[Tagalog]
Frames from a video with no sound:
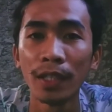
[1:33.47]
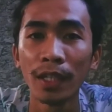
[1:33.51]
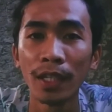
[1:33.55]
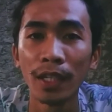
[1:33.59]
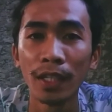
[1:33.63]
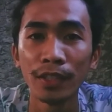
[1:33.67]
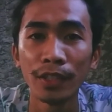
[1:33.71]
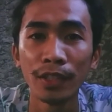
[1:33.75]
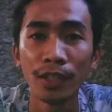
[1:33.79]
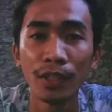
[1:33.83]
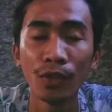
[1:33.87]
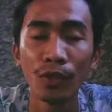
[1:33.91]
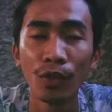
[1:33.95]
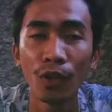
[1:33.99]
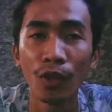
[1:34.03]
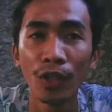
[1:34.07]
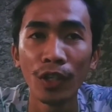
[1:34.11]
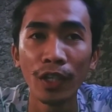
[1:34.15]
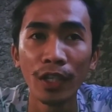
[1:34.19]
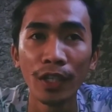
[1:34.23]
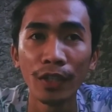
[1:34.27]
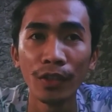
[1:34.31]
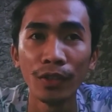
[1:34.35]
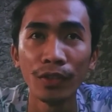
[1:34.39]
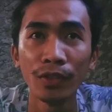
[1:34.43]
engine oil
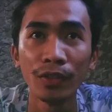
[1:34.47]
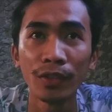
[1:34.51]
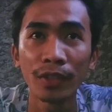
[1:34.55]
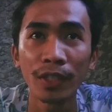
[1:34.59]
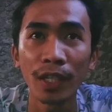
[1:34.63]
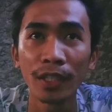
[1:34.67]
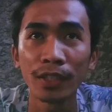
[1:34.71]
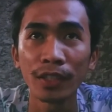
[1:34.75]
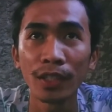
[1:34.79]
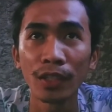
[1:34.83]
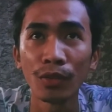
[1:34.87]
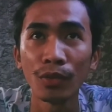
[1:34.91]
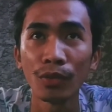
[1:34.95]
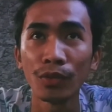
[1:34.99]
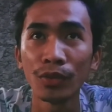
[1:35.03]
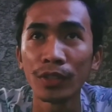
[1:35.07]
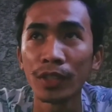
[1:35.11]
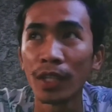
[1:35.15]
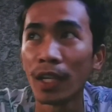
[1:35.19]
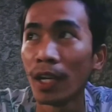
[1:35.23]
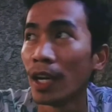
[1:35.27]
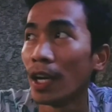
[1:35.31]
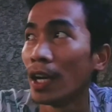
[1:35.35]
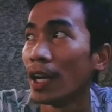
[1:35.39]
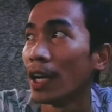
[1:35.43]
na yun kaysa dun
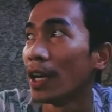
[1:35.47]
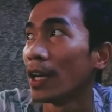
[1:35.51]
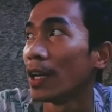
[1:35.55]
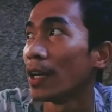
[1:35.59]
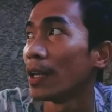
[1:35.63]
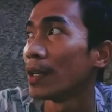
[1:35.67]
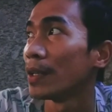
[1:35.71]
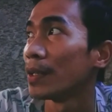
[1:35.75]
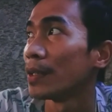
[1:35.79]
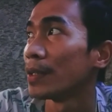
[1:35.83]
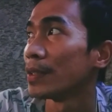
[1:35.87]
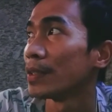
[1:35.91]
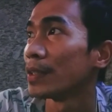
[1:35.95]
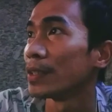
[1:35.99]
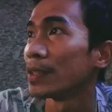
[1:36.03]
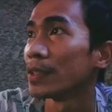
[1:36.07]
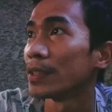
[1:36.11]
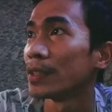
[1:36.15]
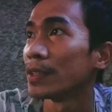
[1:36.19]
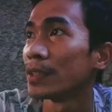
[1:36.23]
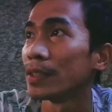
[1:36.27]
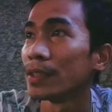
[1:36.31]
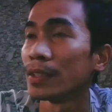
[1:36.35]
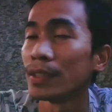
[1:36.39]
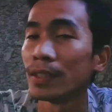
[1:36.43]
sa
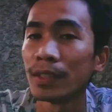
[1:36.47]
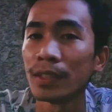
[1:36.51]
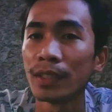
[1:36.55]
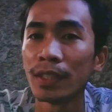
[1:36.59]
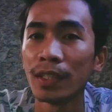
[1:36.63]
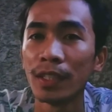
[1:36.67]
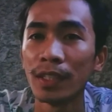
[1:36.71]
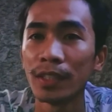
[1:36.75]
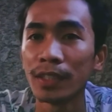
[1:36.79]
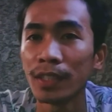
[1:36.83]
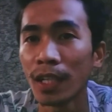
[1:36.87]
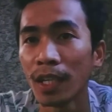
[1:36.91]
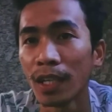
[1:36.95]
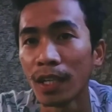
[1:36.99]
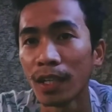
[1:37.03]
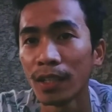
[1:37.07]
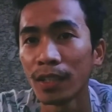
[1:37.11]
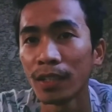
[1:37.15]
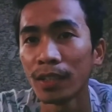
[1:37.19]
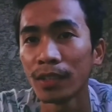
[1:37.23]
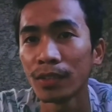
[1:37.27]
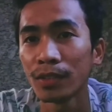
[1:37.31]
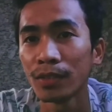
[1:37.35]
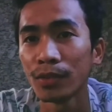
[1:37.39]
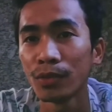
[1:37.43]
isa,
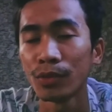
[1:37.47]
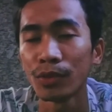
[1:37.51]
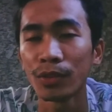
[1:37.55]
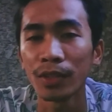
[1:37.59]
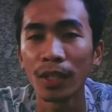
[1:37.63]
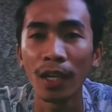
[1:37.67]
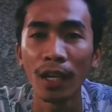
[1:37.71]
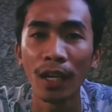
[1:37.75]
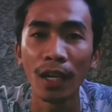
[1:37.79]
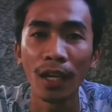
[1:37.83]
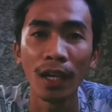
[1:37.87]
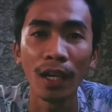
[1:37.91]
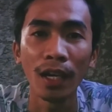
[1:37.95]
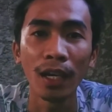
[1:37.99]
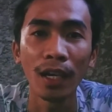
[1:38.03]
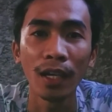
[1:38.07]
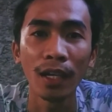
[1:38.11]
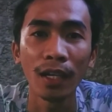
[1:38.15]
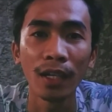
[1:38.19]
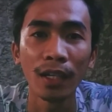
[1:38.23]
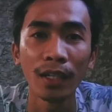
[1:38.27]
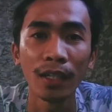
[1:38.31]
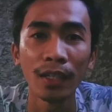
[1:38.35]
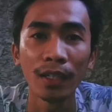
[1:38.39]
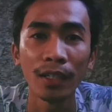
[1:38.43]
dun sa
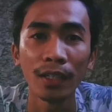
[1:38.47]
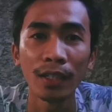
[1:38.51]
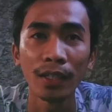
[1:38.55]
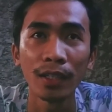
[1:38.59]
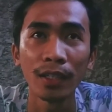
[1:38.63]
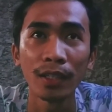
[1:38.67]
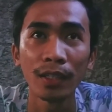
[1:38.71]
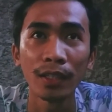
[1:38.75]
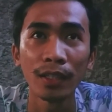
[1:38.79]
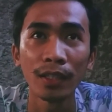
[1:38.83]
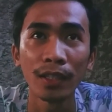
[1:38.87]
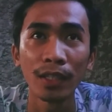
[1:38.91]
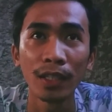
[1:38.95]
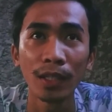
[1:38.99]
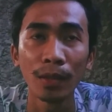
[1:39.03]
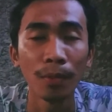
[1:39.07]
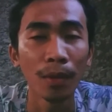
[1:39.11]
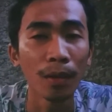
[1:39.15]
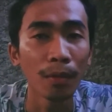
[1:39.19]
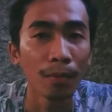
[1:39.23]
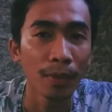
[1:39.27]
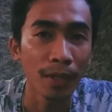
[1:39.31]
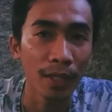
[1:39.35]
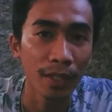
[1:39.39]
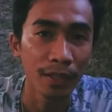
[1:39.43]

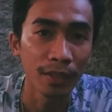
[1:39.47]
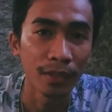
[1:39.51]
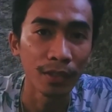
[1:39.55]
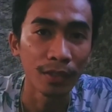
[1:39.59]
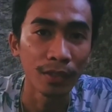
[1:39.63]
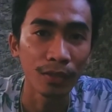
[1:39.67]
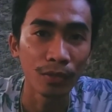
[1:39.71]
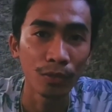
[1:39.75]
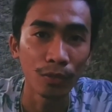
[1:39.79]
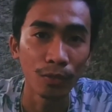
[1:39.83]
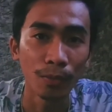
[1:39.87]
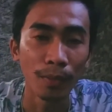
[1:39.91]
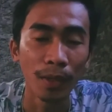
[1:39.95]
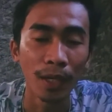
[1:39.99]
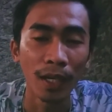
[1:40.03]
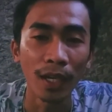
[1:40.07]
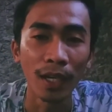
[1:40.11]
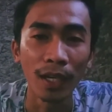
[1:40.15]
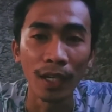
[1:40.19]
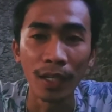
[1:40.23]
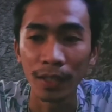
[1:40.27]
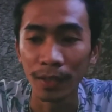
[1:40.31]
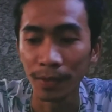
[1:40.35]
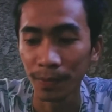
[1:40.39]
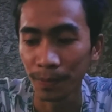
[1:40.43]
ibang brand, kumbaga.
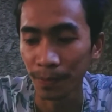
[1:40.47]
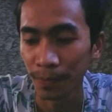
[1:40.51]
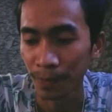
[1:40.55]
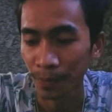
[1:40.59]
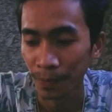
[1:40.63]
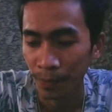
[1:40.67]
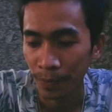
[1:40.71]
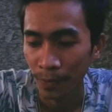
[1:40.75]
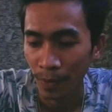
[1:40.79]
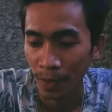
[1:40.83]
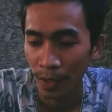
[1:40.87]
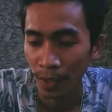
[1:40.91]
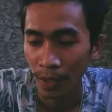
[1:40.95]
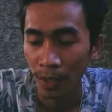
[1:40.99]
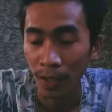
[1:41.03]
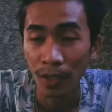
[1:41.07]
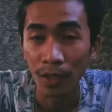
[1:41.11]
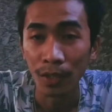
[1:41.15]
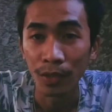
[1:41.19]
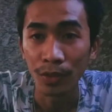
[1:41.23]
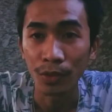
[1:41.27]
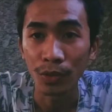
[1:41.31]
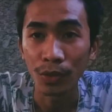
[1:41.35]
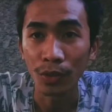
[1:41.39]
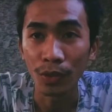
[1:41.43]

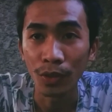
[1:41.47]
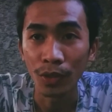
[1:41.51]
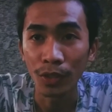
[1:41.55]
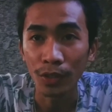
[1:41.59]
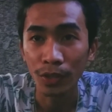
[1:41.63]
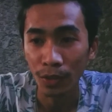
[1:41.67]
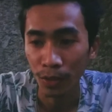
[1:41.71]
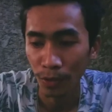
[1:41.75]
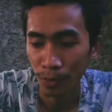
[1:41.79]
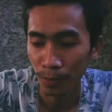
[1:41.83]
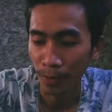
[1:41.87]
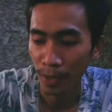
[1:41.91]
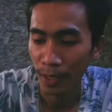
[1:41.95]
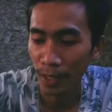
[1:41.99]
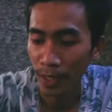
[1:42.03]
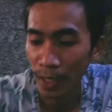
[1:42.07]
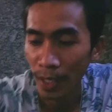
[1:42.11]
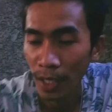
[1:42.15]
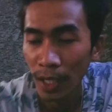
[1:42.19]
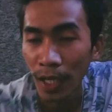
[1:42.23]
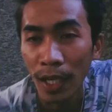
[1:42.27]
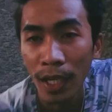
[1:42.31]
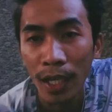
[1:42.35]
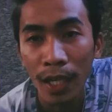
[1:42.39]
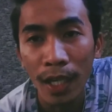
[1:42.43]
So, ito yung mga
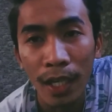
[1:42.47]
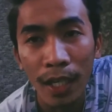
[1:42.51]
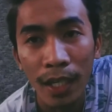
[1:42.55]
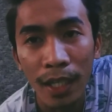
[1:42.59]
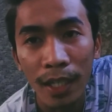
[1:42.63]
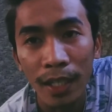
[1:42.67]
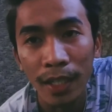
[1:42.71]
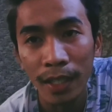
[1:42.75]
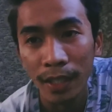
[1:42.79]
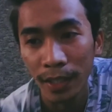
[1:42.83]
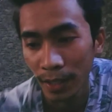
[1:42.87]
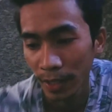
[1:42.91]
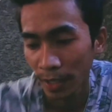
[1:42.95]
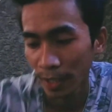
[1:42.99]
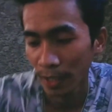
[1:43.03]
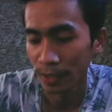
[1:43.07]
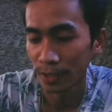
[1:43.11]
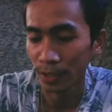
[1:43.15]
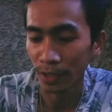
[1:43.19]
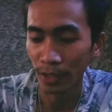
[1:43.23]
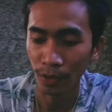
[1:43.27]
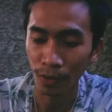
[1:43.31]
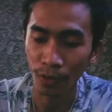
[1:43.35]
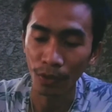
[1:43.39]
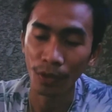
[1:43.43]

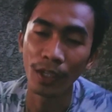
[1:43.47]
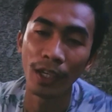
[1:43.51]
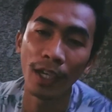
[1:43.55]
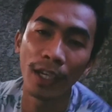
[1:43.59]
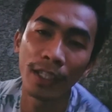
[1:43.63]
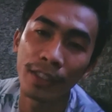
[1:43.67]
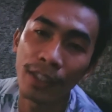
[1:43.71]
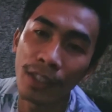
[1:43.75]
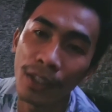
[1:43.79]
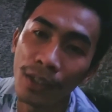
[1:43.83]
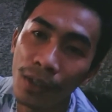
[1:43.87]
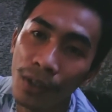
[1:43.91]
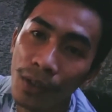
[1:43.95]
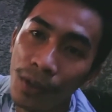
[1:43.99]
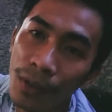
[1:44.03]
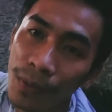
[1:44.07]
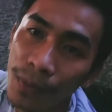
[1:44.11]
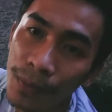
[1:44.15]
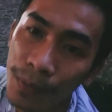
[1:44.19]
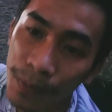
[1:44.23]
engine oil natin. No?